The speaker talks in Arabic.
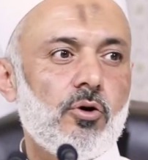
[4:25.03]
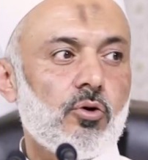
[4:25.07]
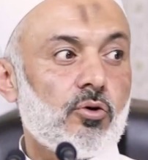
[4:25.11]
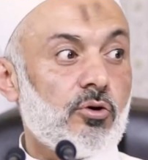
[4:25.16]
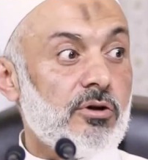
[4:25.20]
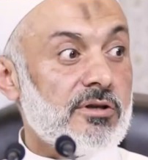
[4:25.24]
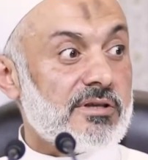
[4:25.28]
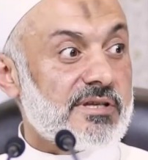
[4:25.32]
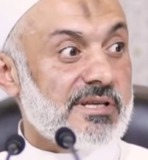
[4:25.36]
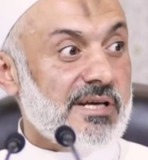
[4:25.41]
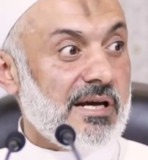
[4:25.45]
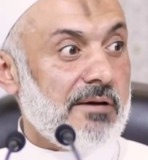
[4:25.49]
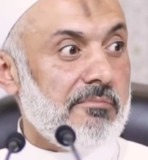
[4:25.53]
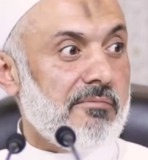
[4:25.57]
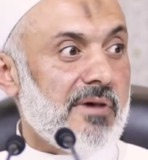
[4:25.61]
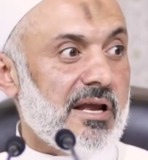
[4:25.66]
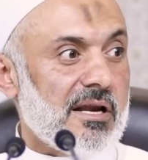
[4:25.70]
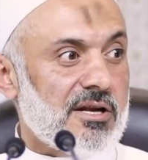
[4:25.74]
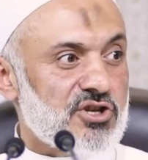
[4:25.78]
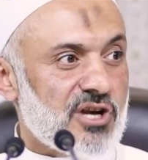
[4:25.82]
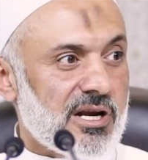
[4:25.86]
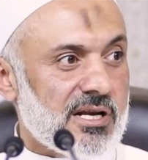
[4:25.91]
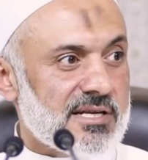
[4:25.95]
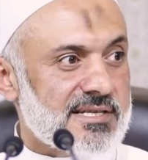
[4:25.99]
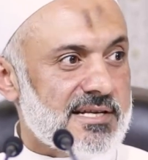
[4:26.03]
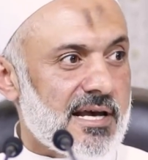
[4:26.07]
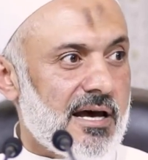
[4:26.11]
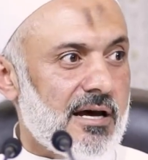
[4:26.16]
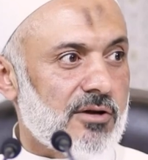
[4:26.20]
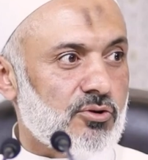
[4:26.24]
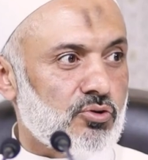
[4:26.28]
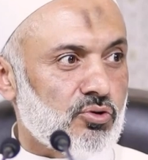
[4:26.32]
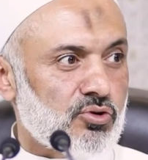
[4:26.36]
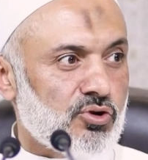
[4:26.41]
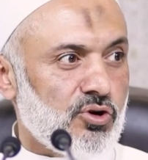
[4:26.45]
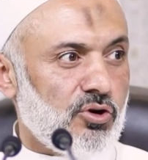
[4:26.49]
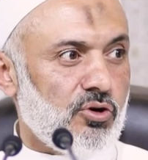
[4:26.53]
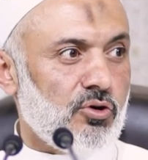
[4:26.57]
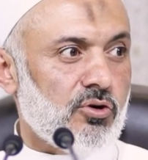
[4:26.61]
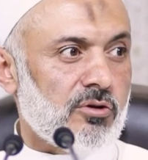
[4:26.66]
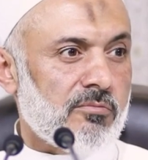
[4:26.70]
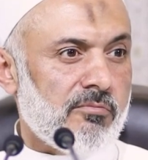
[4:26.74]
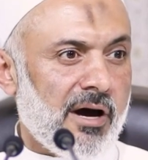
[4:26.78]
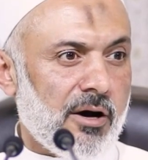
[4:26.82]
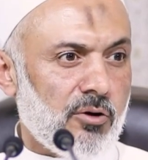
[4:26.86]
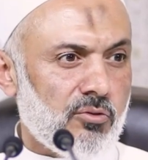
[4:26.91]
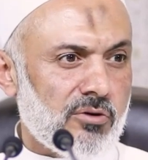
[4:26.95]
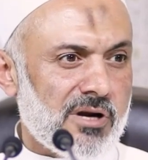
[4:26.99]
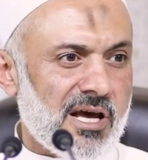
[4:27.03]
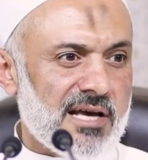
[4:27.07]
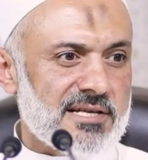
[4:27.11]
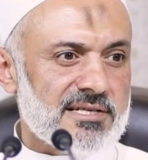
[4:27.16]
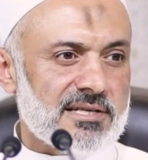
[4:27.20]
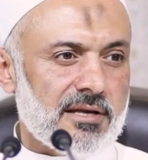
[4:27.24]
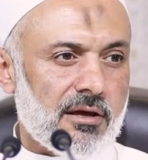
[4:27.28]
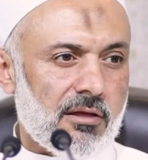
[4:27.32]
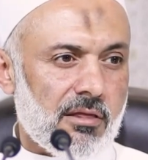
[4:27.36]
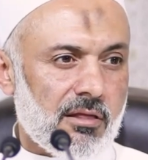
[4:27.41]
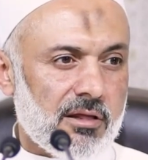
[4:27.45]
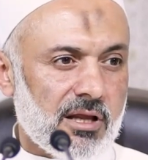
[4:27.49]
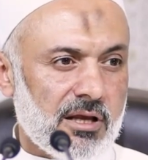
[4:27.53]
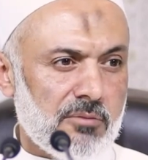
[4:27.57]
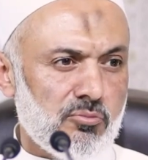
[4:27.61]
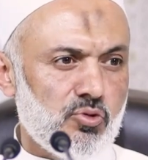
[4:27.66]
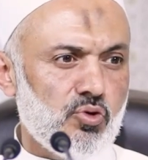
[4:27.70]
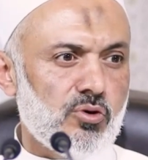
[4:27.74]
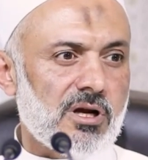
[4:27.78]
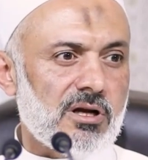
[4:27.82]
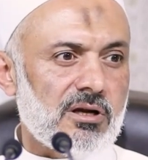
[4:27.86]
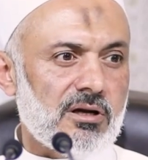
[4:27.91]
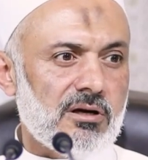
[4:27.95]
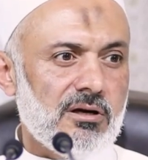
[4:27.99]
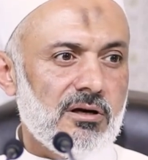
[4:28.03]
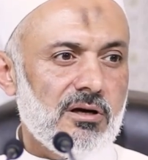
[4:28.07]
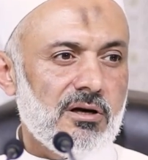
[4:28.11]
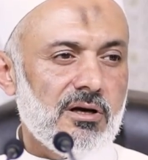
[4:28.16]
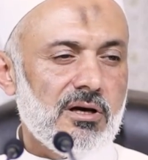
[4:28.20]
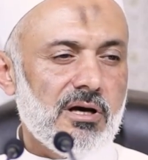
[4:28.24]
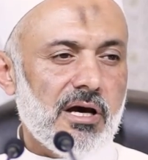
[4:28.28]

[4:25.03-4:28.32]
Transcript: كنت تعمل جلسات وتقعد مع أناس يظلمون